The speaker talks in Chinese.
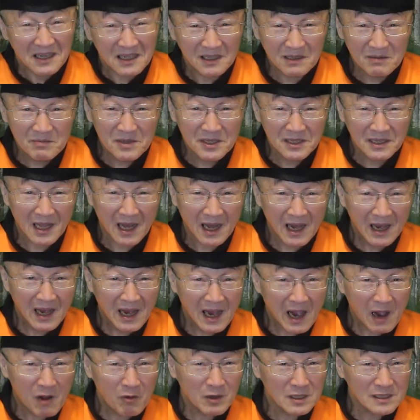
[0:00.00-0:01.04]
革命了
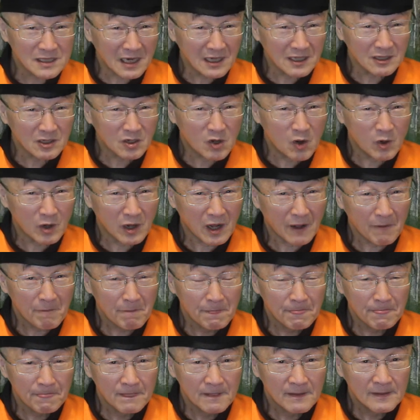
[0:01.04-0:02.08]
啊！我长老讲啊，
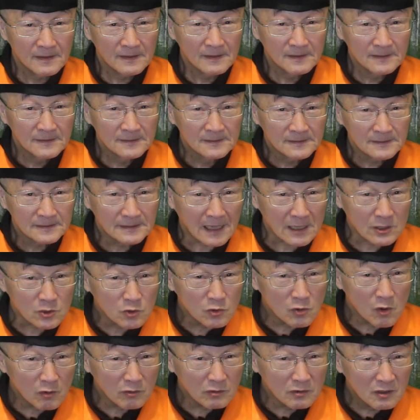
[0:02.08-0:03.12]
那
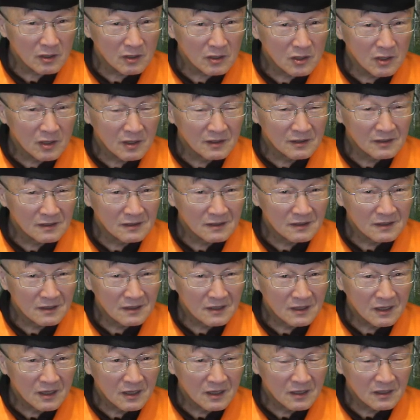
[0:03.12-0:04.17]
总共
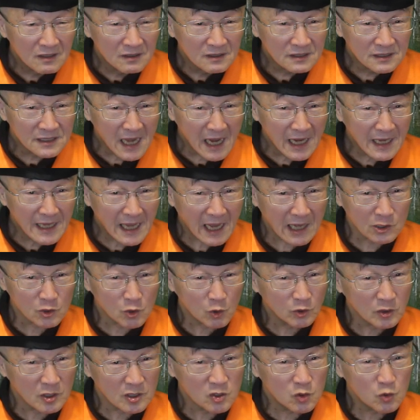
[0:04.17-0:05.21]
张亚
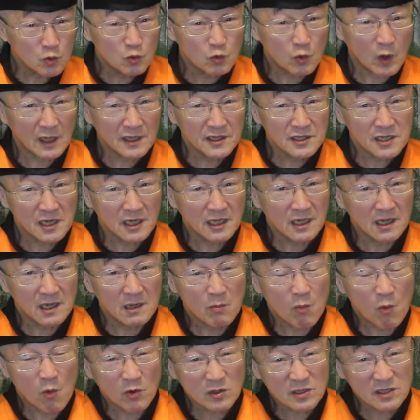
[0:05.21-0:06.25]
中的树还争那
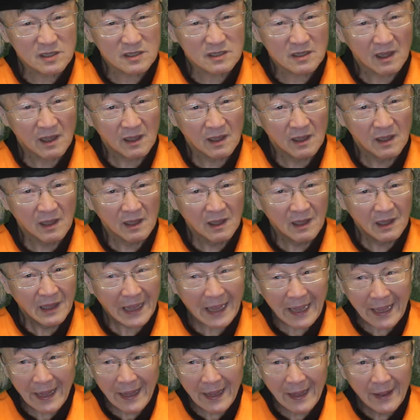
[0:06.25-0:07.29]
个模式，啊，
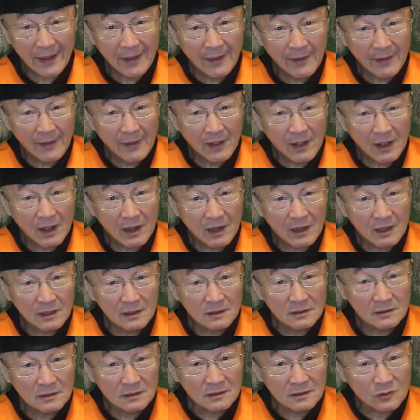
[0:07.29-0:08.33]
哎，
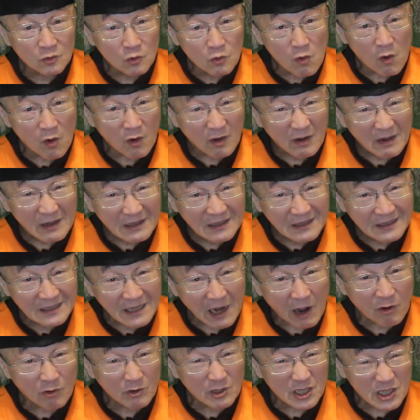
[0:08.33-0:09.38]
如果
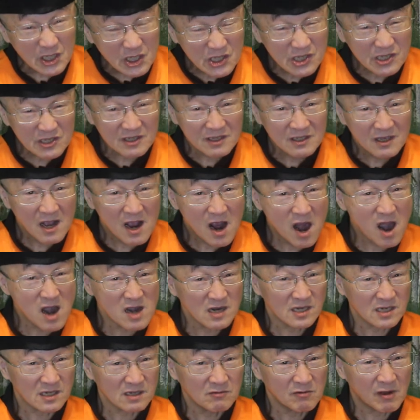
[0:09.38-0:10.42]
搞一次二
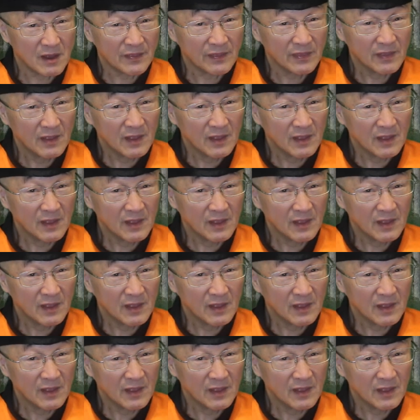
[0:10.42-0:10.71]
十万。